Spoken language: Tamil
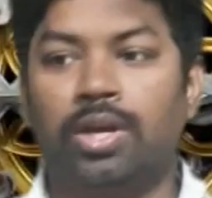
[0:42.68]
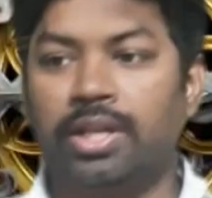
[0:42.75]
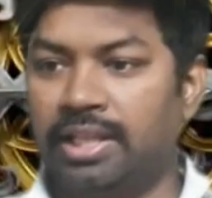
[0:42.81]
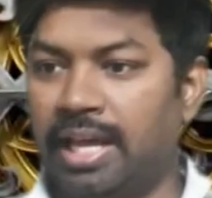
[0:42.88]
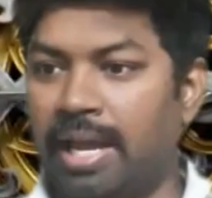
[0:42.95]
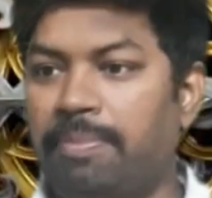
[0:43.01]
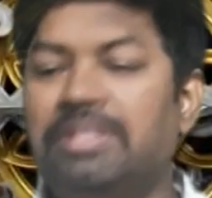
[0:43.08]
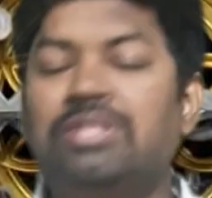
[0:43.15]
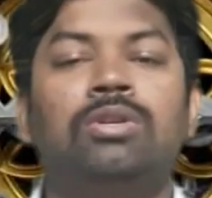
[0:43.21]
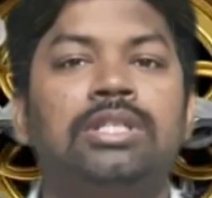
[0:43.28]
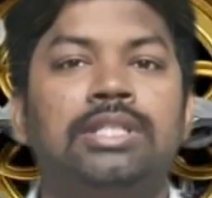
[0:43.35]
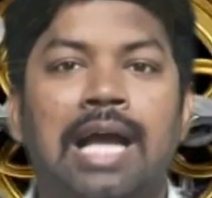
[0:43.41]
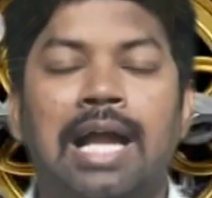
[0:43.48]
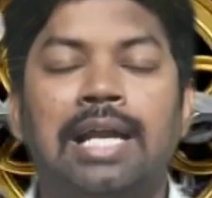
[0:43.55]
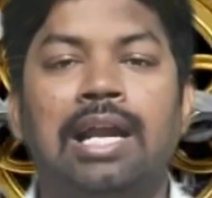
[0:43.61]
ஸோ இந்த எபிசோட்
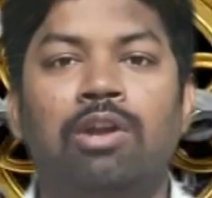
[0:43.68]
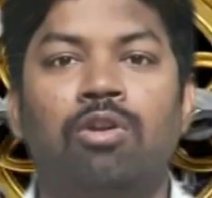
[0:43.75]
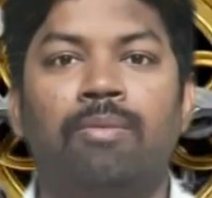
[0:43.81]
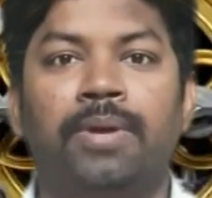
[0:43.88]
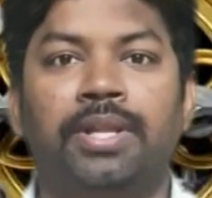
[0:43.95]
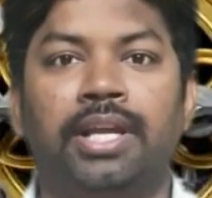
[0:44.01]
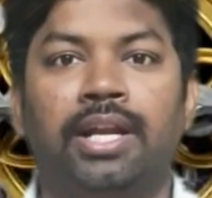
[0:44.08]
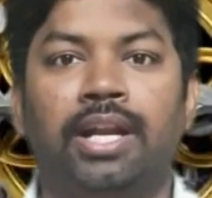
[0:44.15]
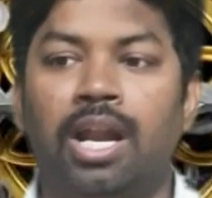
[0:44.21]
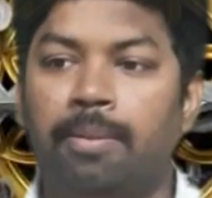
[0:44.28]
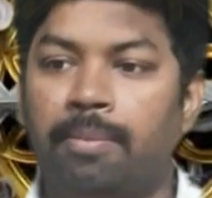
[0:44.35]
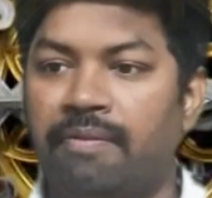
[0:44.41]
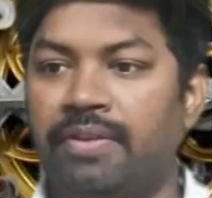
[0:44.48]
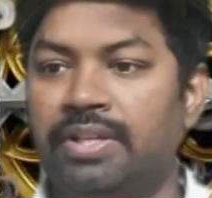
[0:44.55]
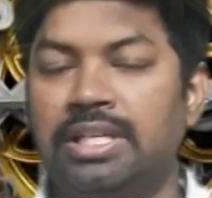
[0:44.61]
ஸ்டார்ட் ஆனோன்னு பார்த்தீங்கன்னா
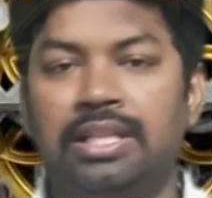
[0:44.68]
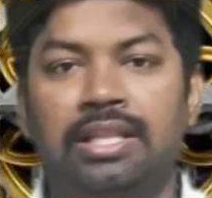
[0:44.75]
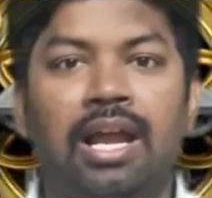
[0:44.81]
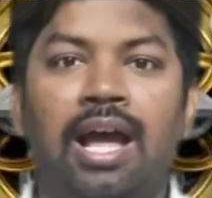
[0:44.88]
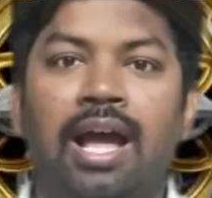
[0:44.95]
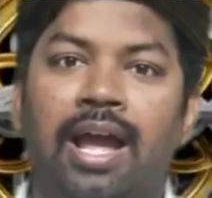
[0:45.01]
நம்ம விசித்ரா